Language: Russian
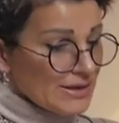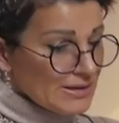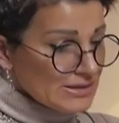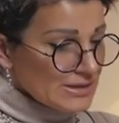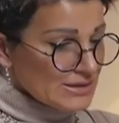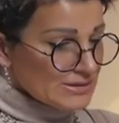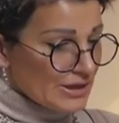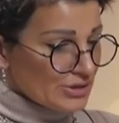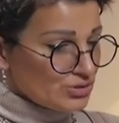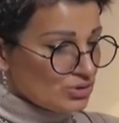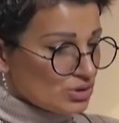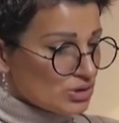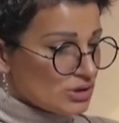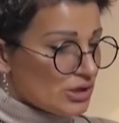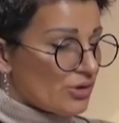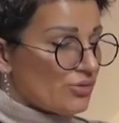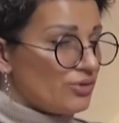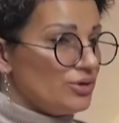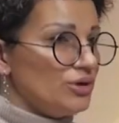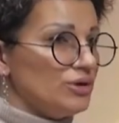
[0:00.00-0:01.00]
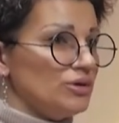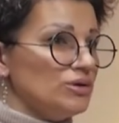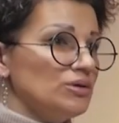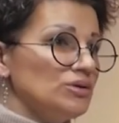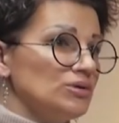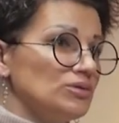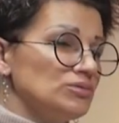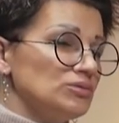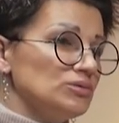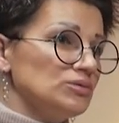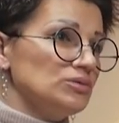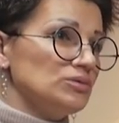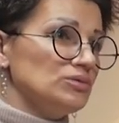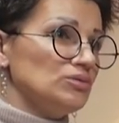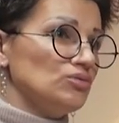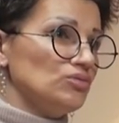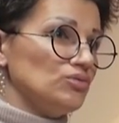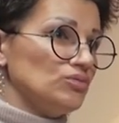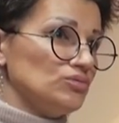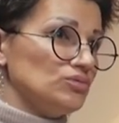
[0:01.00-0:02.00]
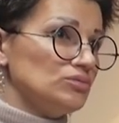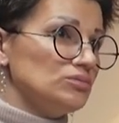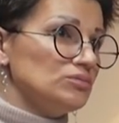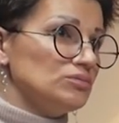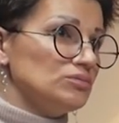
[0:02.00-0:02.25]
А если зайдет сторонний? Ну.